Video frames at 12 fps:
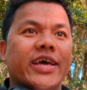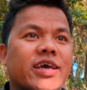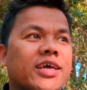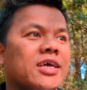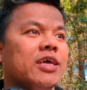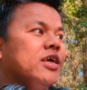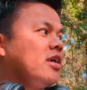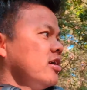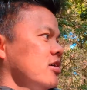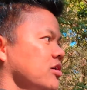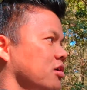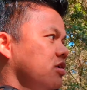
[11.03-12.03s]
है
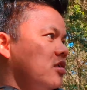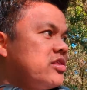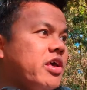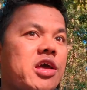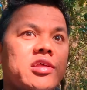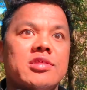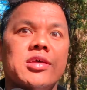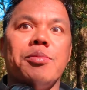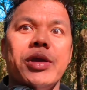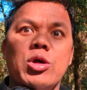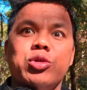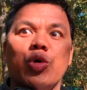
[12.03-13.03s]
शहर से
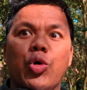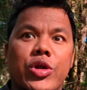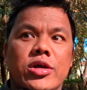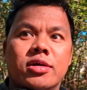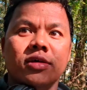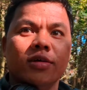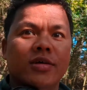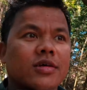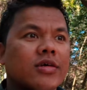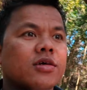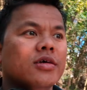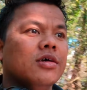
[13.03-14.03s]
मिलो दूर
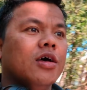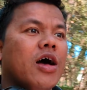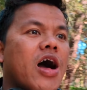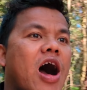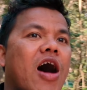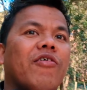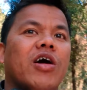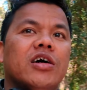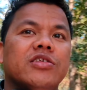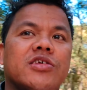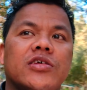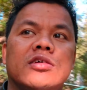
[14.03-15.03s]

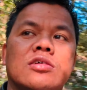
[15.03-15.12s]
आवाज़